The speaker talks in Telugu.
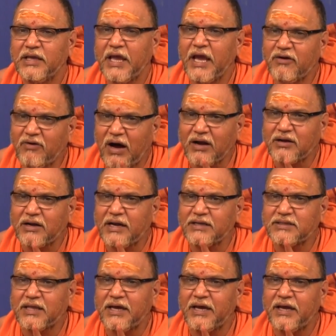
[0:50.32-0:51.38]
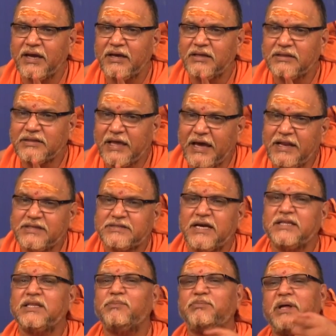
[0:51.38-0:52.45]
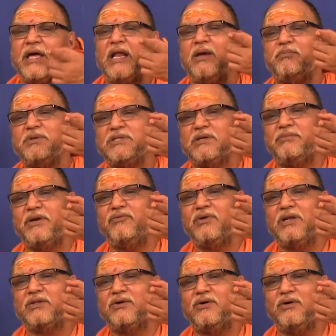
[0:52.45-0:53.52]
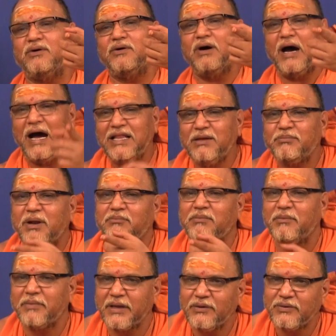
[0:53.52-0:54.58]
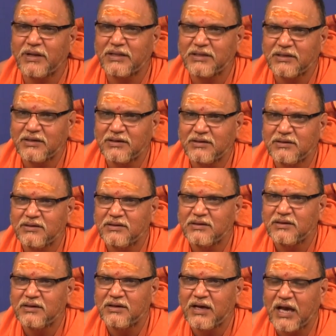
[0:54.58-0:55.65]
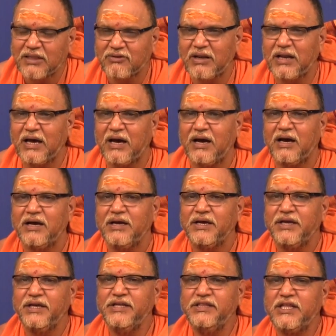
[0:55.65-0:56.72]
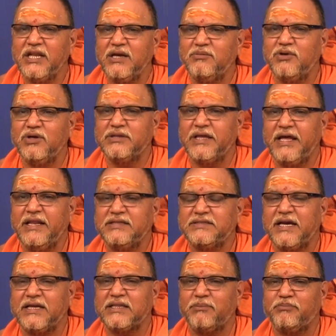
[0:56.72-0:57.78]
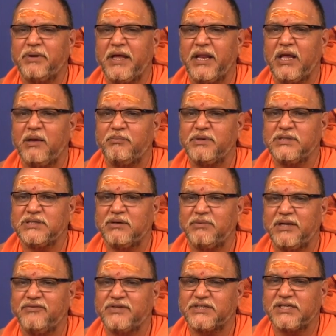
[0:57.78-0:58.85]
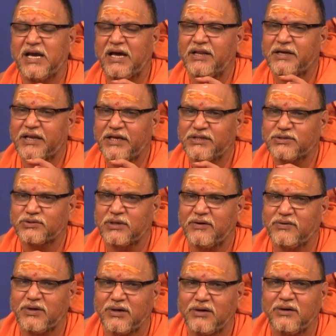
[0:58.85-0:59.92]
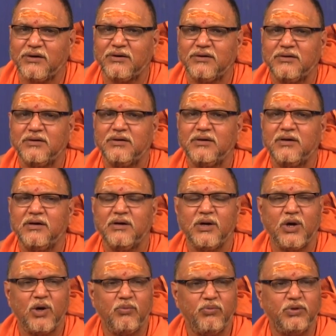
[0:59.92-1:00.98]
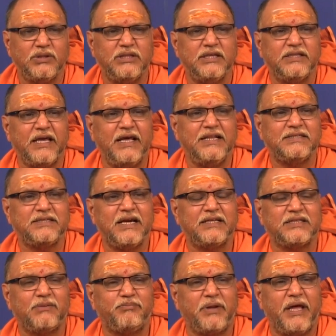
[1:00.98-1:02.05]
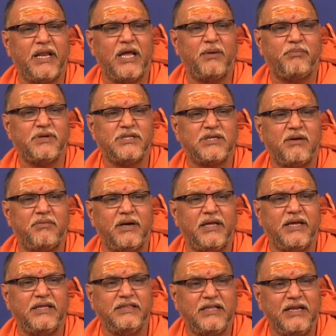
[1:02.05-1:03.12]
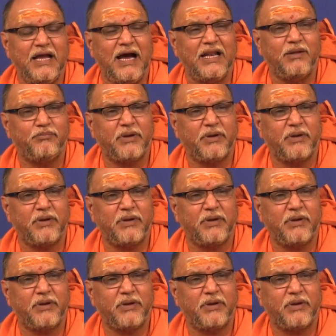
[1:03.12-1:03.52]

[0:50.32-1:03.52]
ఏ వాక్ అయితే దేని చేత ప్రేరేపించబడి ఉన్నదో అది బ్రహ్మమై ఉన్నది అందువల్ల ఇంద్రియములు దేని చేత ప్రేరేపించబడి విషయాన్ని గ్రహిస్తున్నవో బుద్ధి దేని చేత ప్రేరేపించబడి ఇంద్రియాలను